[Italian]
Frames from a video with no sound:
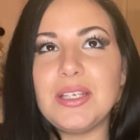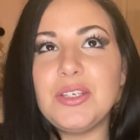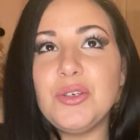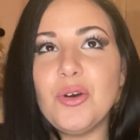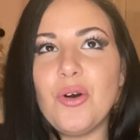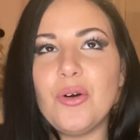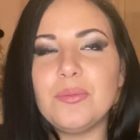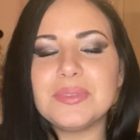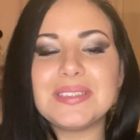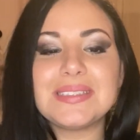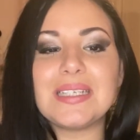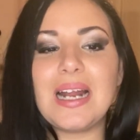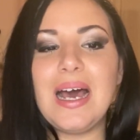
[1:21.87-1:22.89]
io
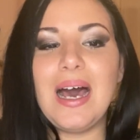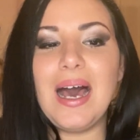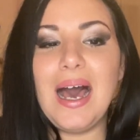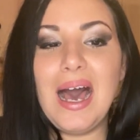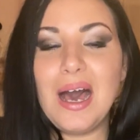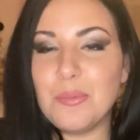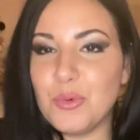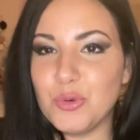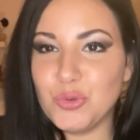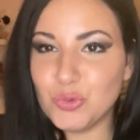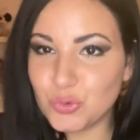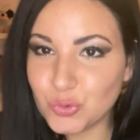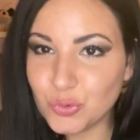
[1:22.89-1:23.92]
stra amo
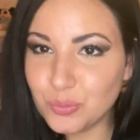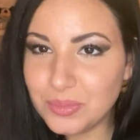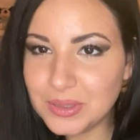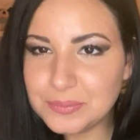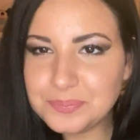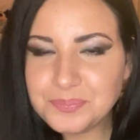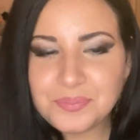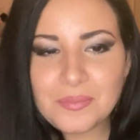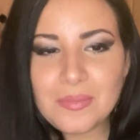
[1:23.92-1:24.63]
YouTube,